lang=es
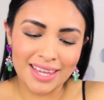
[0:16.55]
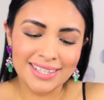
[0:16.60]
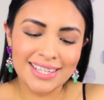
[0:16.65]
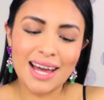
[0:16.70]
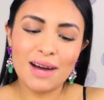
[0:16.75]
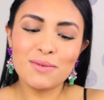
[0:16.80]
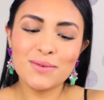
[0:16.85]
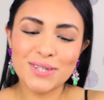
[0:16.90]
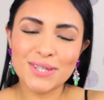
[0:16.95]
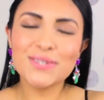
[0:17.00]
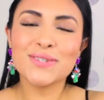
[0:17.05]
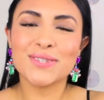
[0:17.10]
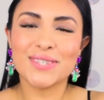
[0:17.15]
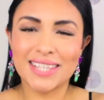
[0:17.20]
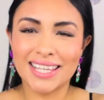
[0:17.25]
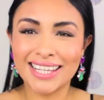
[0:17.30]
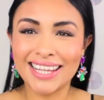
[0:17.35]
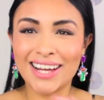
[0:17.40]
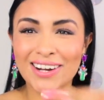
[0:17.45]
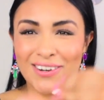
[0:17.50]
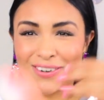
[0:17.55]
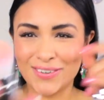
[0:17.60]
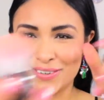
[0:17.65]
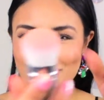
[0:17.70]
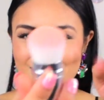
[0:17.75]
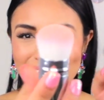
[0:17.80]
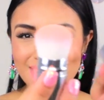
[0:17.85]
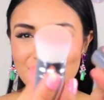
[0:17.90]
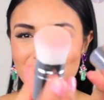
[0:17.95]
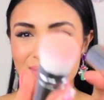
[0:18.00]
Ya muchos de ustedes la
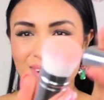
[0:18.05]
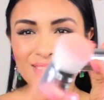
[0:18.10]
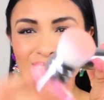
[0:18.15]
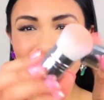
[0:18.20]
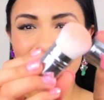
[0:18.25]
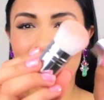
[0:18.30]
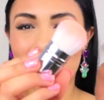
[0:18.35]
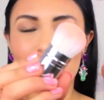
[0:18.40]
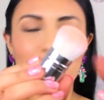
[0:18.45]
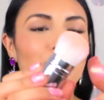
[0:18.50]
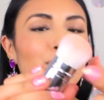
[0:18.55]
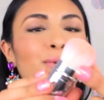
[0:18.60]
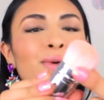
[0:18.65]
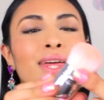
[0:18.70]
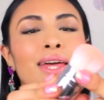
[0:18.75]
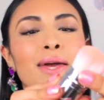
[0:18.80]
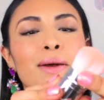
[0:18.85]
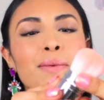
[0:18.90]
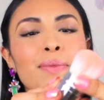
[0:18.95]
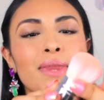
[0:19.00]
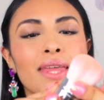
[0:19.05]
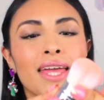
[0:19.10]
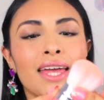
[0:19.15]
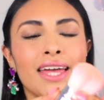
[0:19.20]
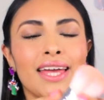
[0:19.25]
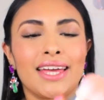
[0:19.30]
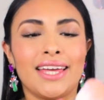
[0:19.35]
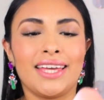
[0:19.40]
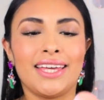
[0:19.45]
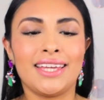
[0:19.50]
conocen, pero es una kabuki.
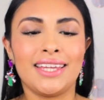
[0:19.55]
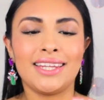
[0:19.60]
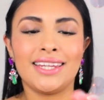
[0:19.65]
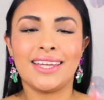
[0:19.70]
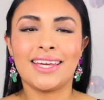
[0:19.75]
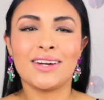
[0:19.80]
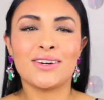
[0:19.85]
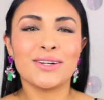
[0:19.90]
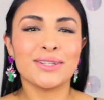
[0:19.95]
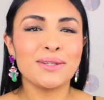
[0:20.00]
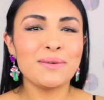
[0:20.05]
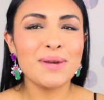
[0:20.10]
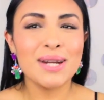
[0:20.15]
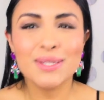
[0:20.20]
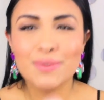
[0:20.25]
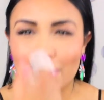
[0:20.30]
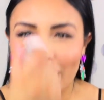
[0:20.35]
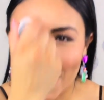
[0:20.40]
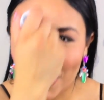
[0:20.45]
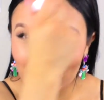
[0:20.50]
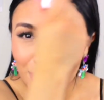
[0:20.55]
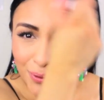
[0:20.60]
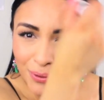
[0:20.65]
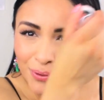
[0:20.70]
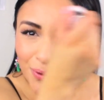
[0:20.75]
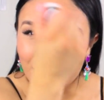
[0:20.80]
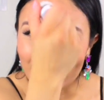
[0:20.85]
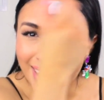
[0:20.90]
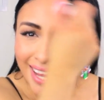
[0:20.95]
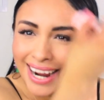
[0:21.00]
Y dije, ahorita me las voy a
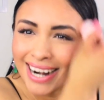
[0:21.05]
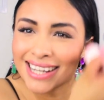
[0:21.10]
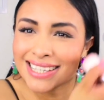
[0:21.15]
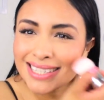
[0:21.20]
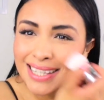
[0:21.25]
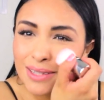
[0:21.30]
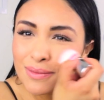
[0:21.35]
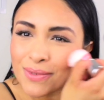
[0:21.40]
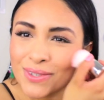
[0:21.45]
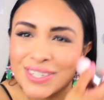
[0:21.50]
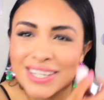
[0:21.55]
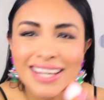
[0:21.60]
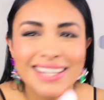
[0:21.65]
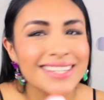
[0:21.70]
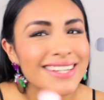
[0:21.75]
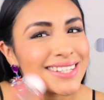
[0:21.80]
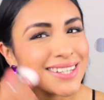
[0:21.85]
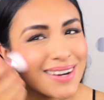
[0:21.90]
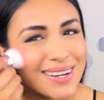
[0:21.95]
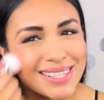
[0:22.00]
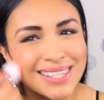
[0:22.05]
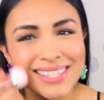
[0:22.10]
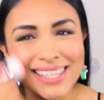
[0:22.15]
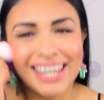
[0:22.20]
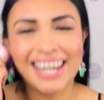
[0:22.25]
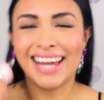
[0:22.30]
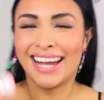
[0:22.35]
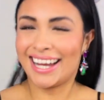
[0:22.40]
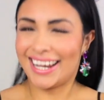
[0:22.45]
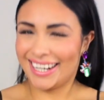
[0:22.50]
cotorrear a estas muchachas, a ver si
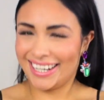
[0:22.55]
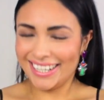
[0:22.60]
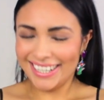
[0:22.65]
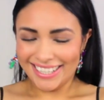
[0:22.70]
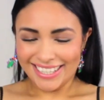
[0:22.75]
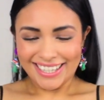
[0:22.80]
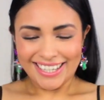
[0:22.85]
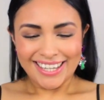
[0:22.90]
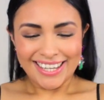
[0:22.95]
se la creen.